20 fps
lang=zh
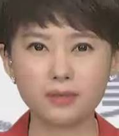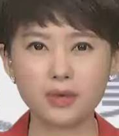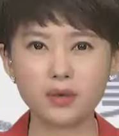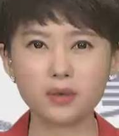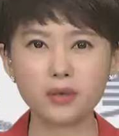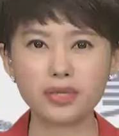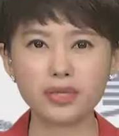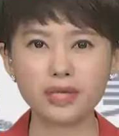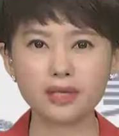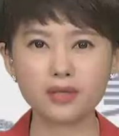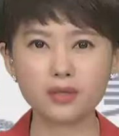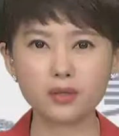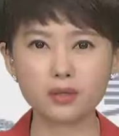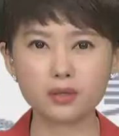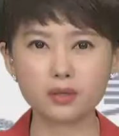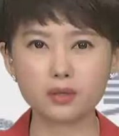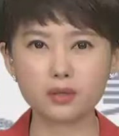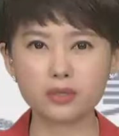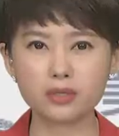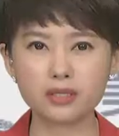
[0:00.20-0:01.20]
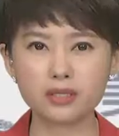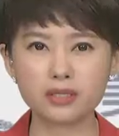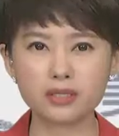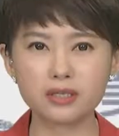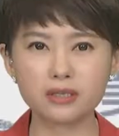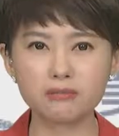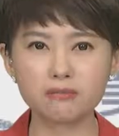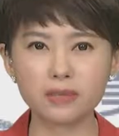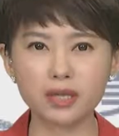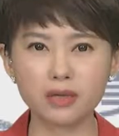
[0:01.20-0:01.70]
美国研究组织
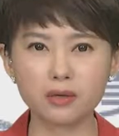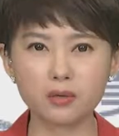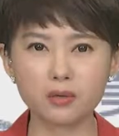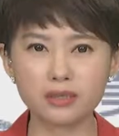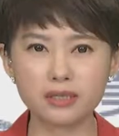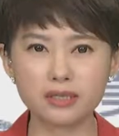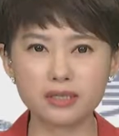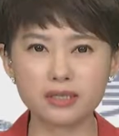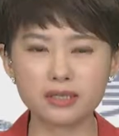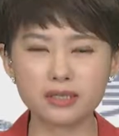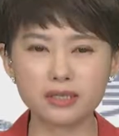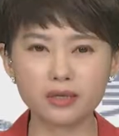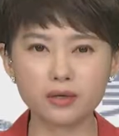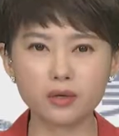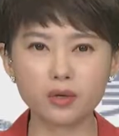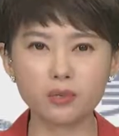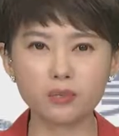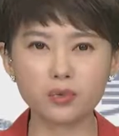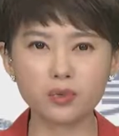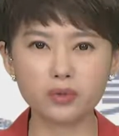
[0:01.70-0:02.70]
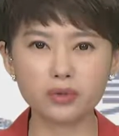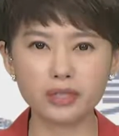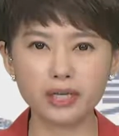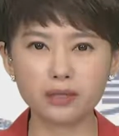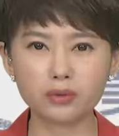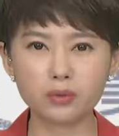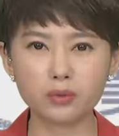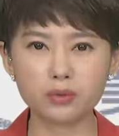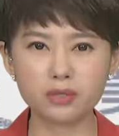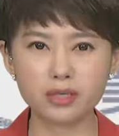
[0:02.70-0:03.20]
新美国经济公布
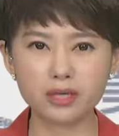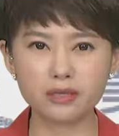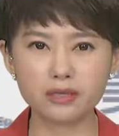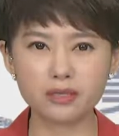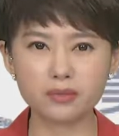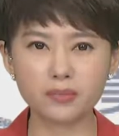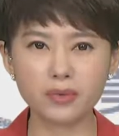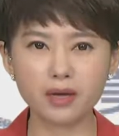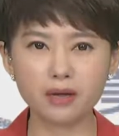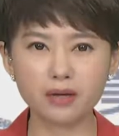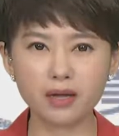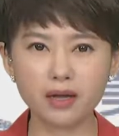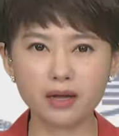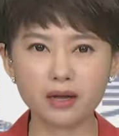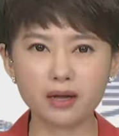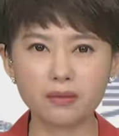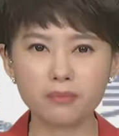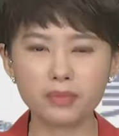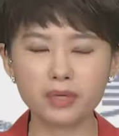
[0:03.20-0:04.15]
年度城市报告，